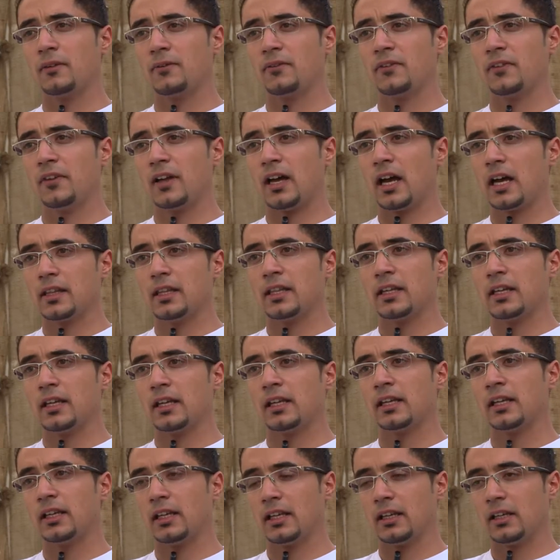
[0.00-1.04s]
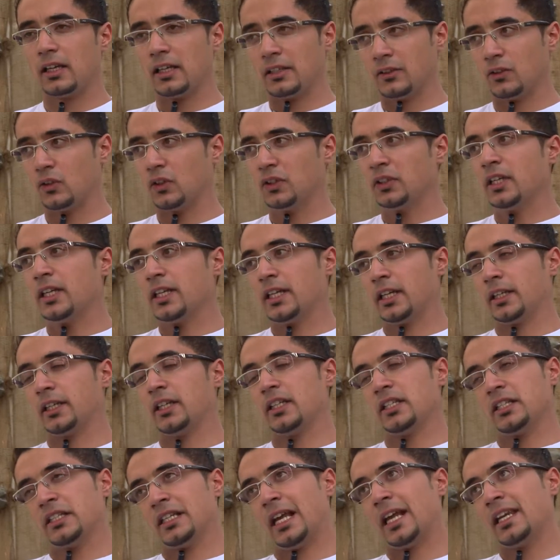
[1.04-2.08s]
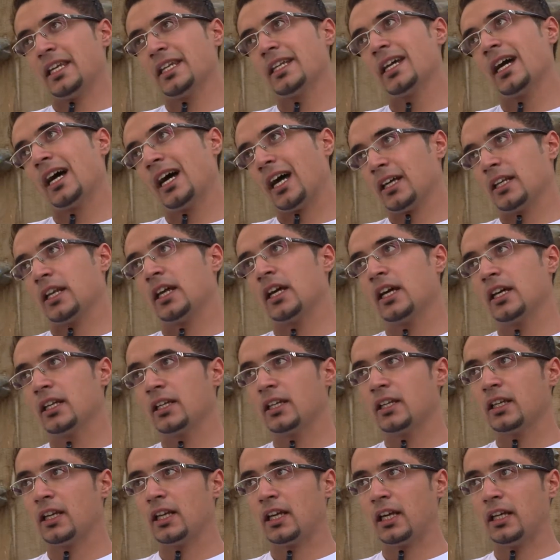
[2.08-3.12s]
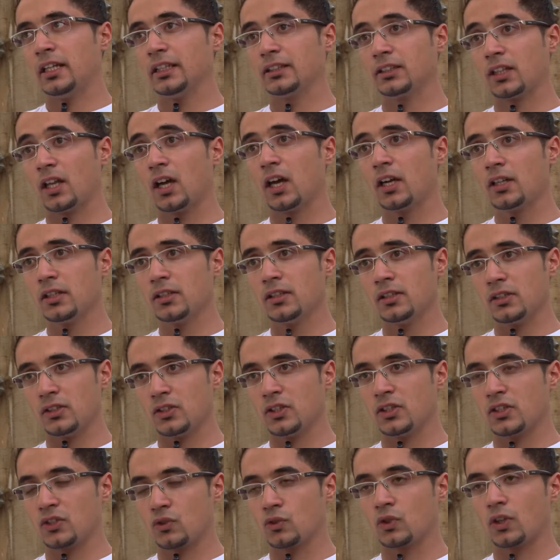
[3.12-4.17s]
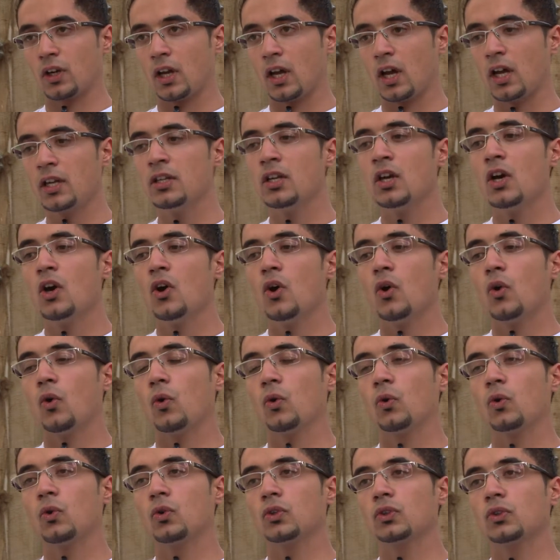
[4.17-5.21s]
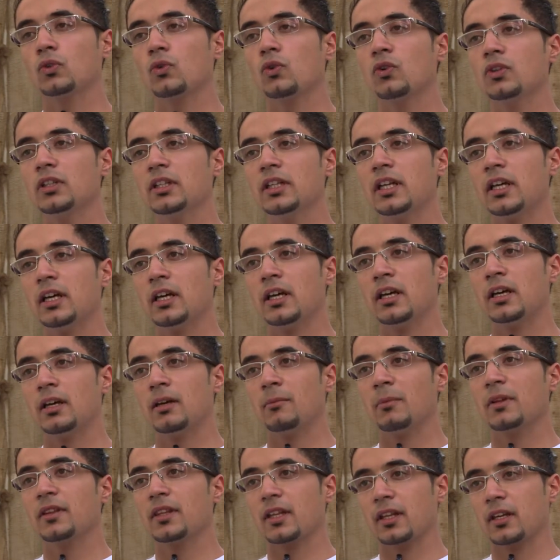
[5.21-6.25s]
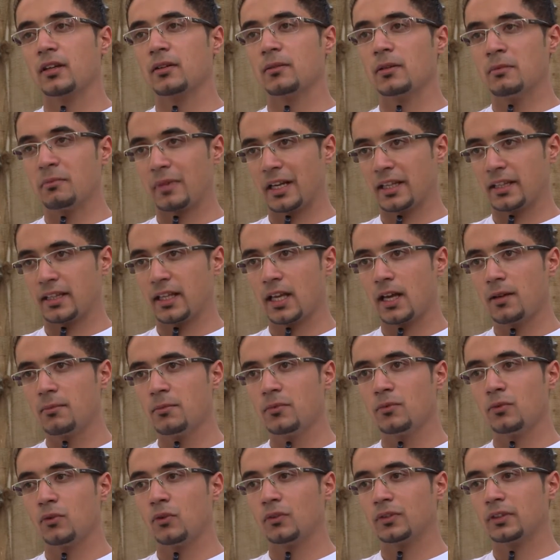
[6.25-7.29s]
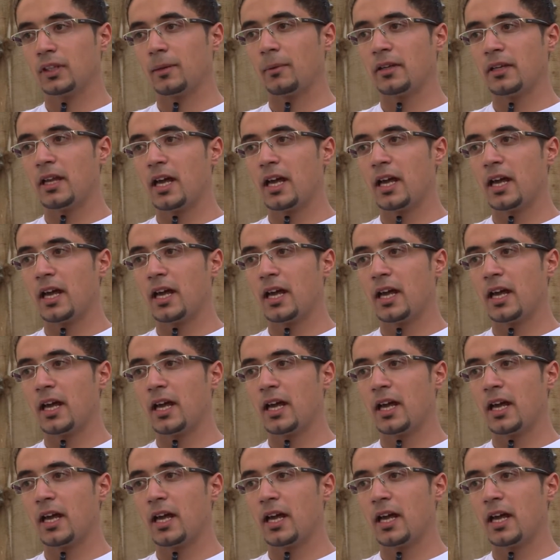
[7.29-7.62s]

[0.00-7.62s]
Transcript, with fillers: في هذه يعني نعلقها على الحيطان الجدران وتكون آه، منظر مرتب طبعا